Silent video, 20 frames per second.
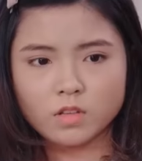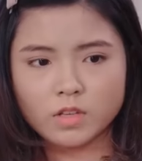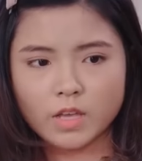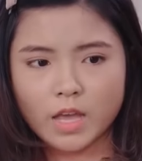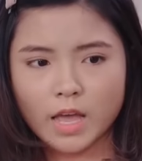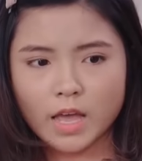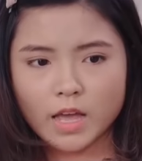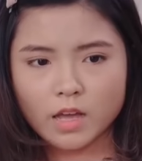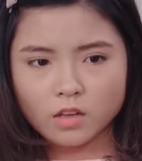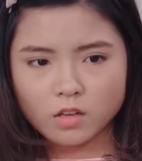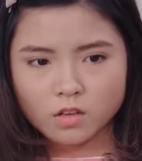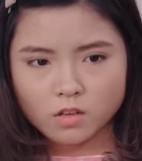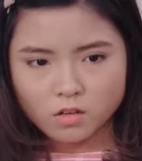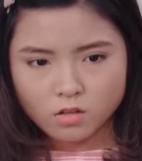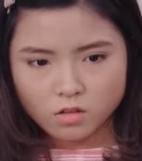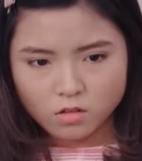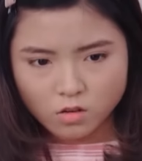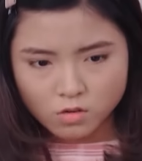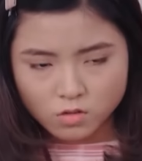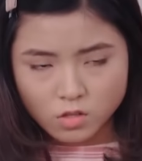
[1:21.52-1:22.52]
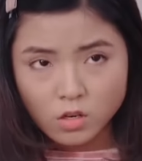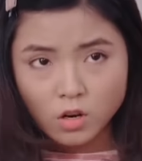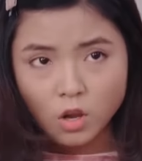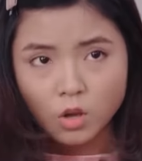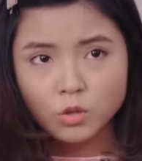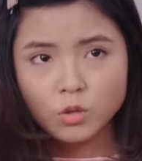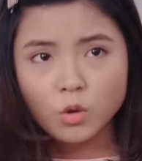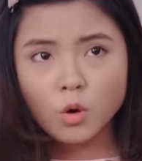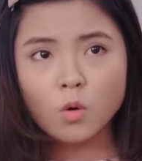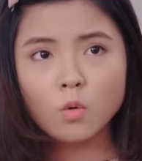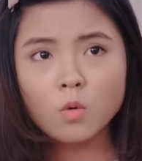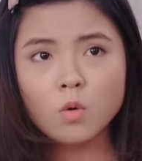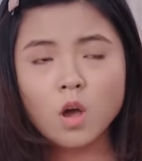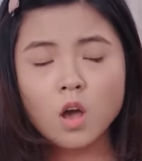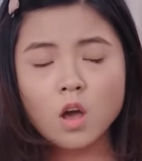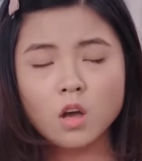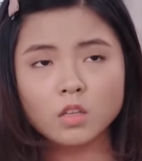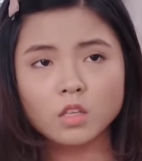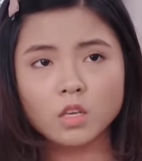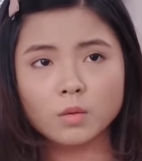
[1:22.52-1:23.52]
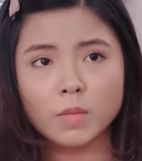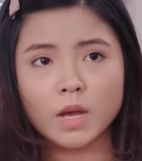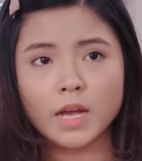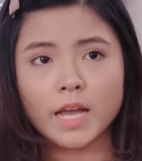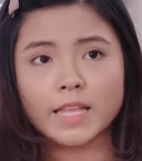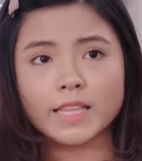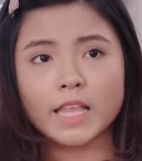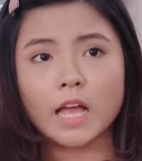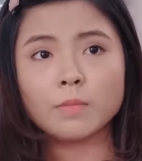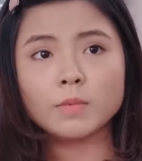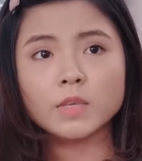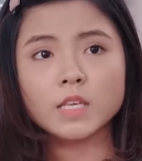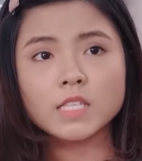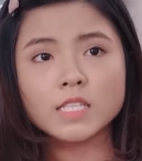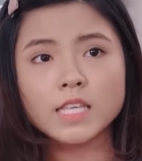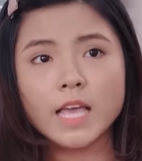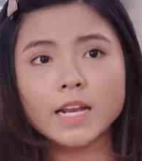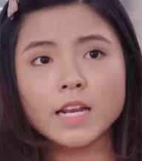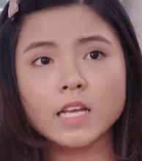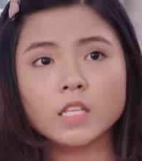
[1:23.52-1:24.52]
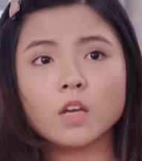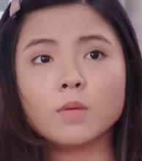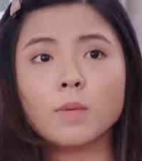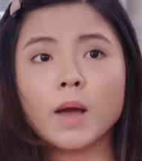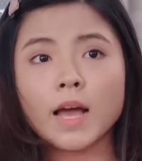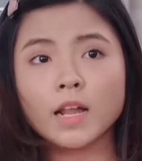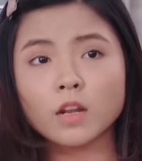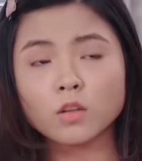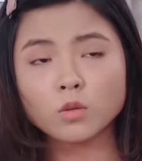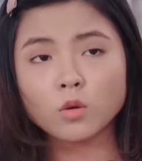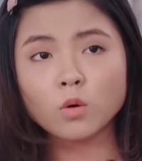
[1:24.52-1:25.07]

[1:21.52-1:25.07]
dạ con xin lỗi chú nhưng mà ngày tám chính xác là thứ ba đó